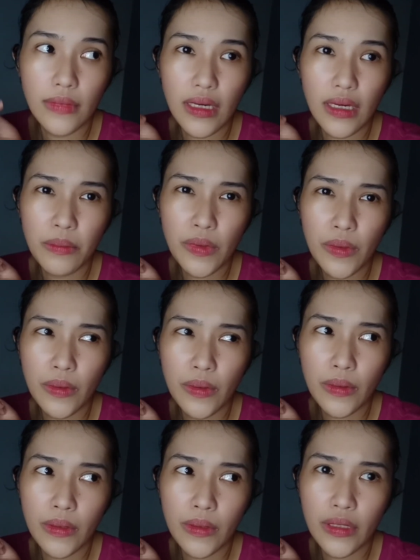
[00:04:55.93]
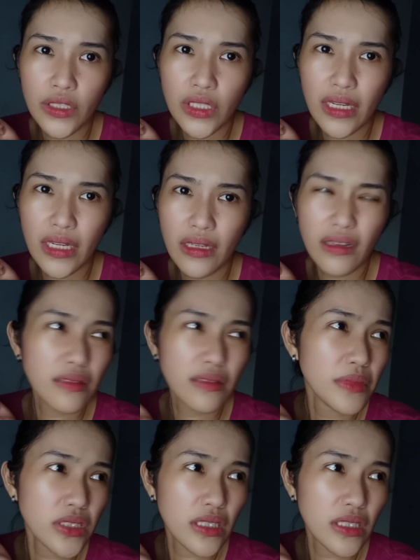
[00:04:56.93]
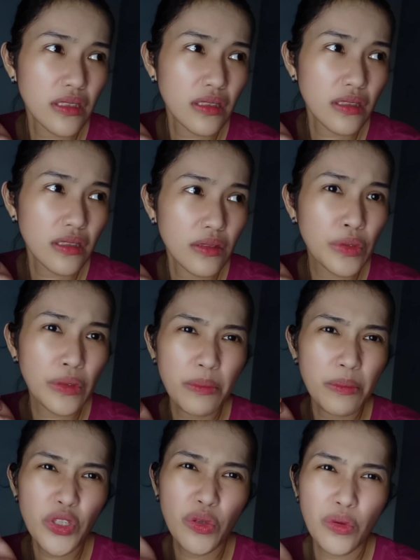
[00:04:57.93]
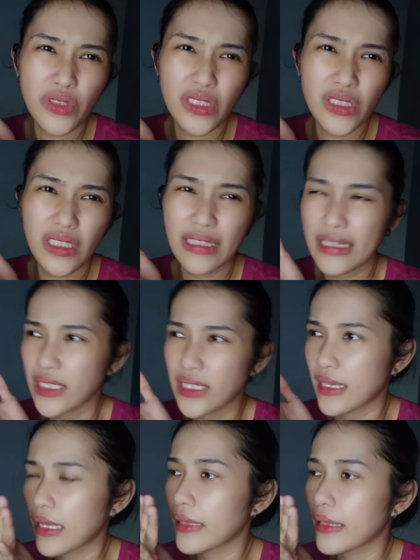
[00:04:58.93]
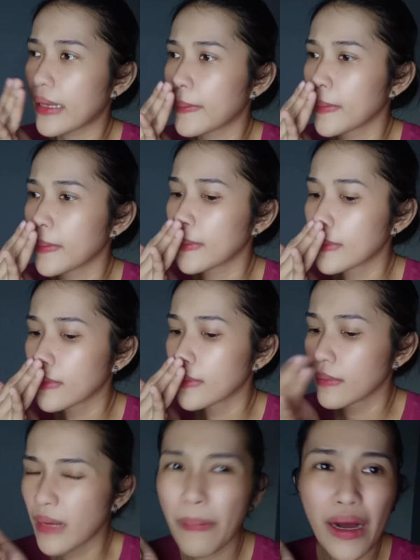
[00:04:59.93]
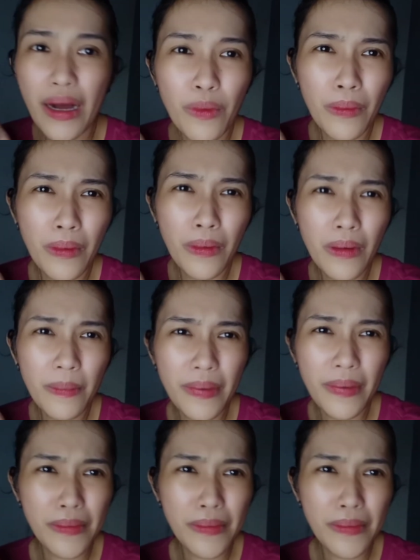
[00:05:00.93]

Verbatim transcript: amoy siya, ano mo siya, gu, amoy Gucci na Chanel na Mabango! Ang bango